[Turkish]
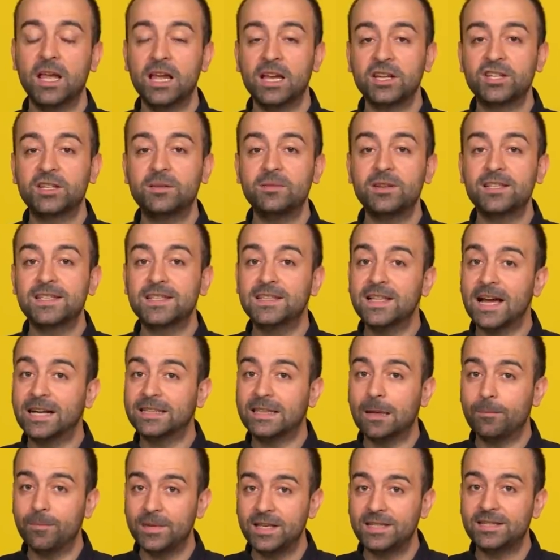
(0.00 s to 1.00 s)
Şimdi
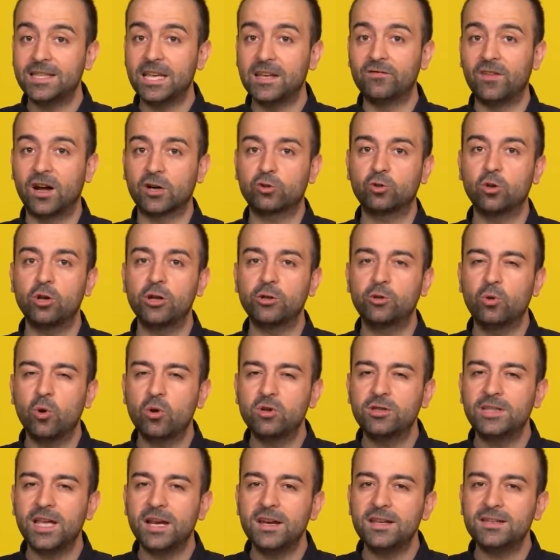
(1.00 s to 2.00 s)
sizlerden bir isteğim var. Şöyle
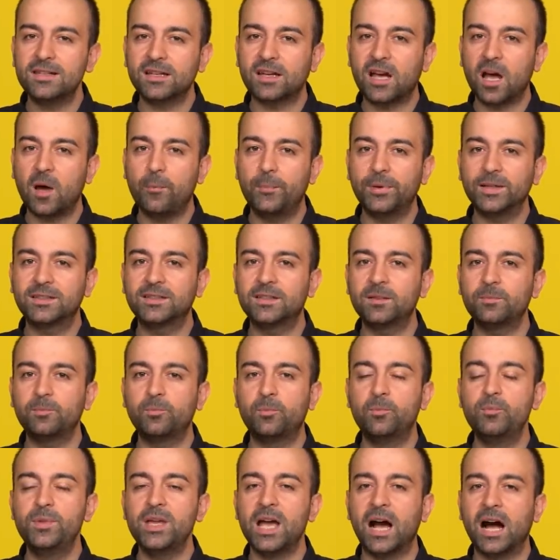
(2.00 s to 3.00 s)
gözlerinizi kapatıp
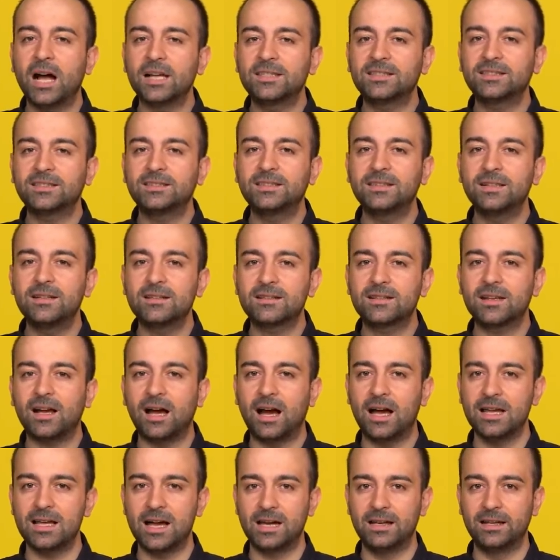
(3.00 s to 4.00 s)
bir açtığınızı
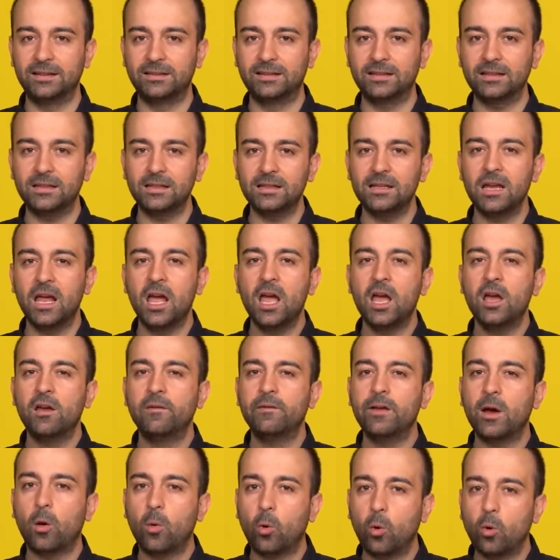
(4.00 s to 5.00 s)
hayal edin
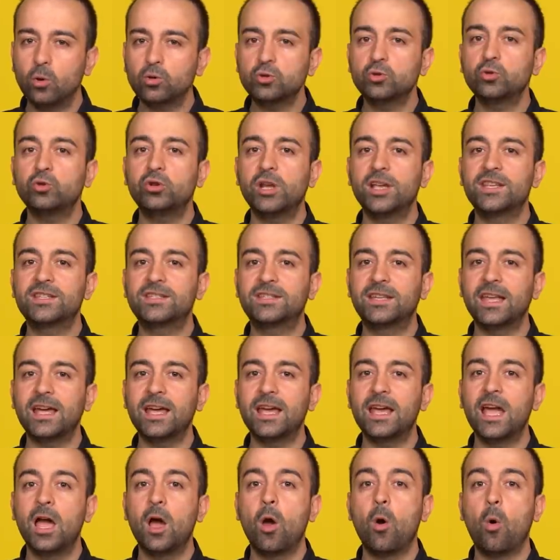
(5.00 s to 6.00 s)
ve o
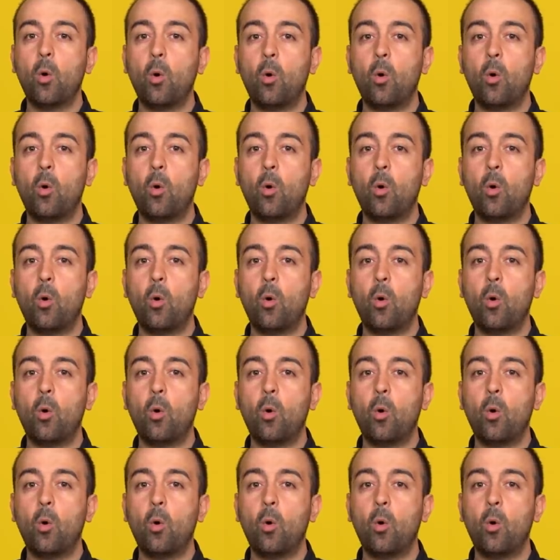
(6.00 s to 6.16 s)
süreçte